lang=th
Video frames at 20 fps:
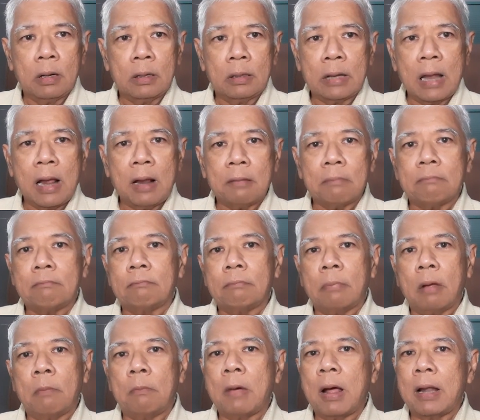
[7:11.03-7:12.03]
สัก
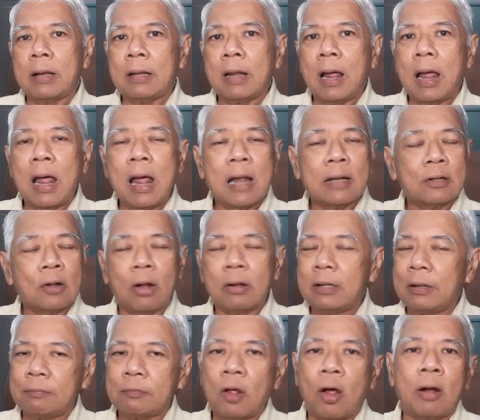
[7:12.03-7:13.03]
ประมาณสักห้าตอน
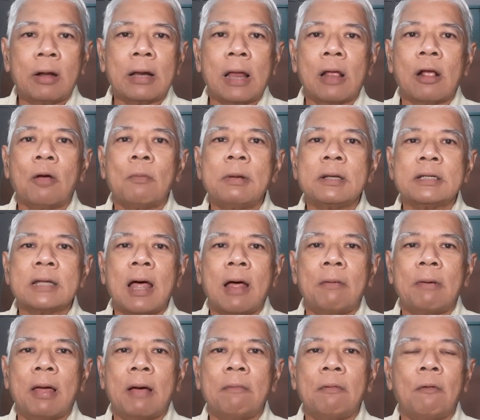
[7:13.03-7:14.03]
สิบตอนไงก็ไม่ทราบ
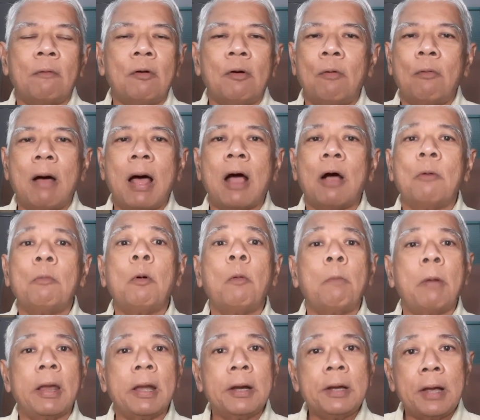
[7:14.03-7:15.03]
ละผมก็ว่าของผม
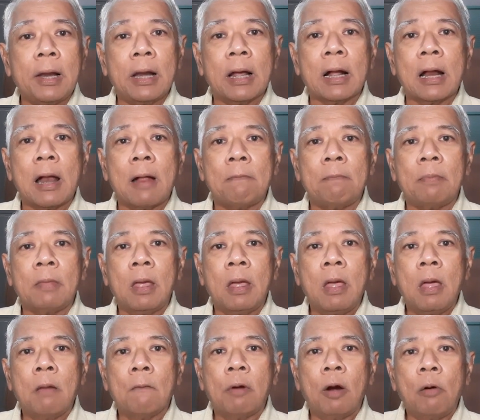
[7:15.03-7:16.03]
ไปเรื่อยนะครับ
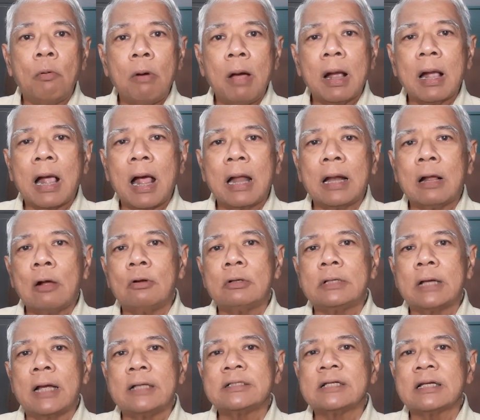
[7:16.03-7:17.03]
เพราะว่าการเข้า
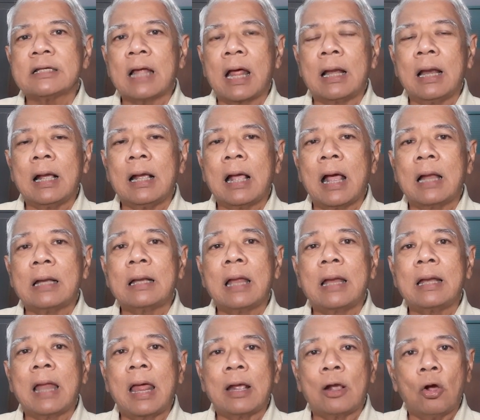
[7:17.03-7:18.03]
ใจสถานการณ์
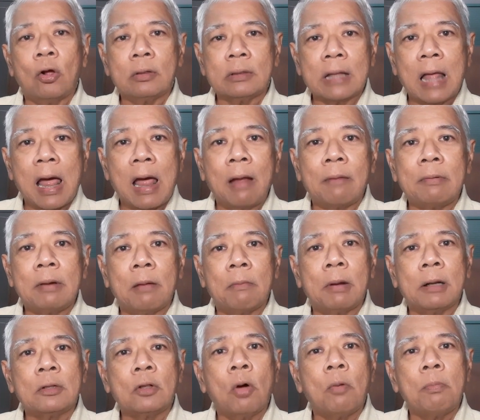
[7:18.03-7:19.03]
ใดๆก็ตามเนี่ย
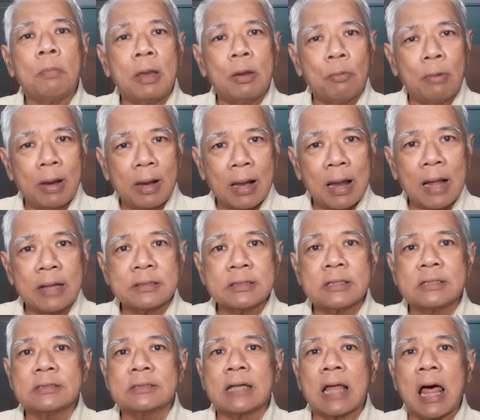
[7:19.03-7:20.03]
มันต้องมีเวลา
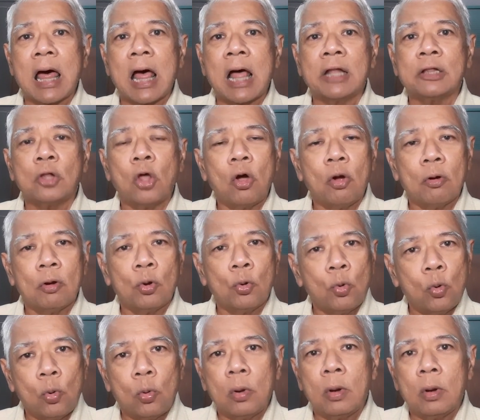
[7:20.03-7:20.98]
ศึกษาต้องรู้